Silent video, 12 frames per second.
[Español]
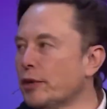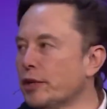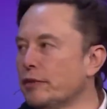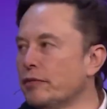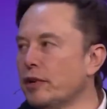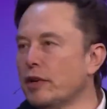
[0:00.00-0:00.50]

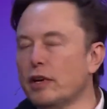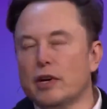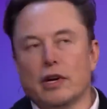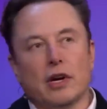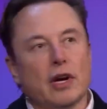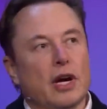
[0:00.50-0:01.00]
La
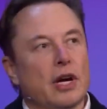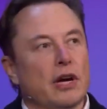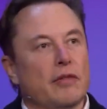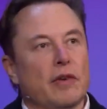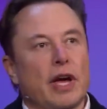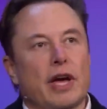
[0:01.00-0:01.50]
controversia en
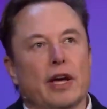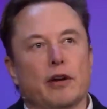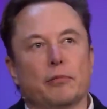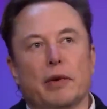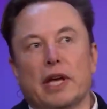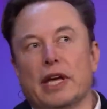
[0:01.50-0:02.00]
torno a la
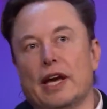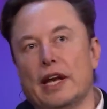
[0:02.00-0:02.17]
inteligencia